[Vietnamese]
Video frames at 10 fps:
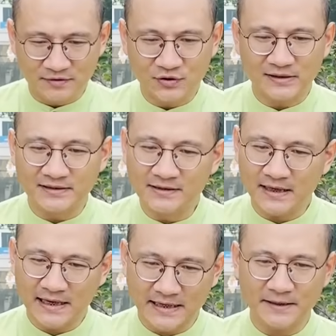chuyện thứ
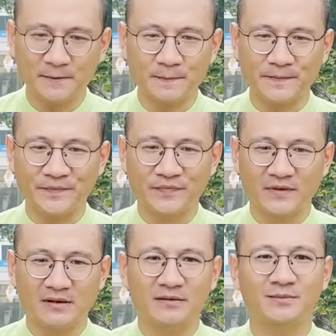hai đó
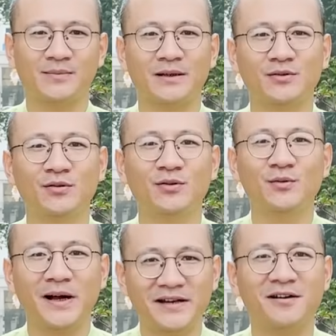mà tôi
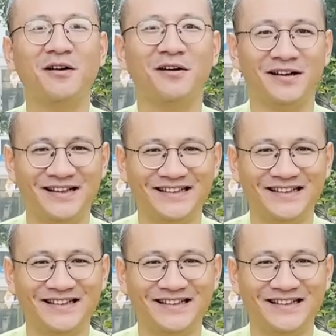cũng hay được hỏi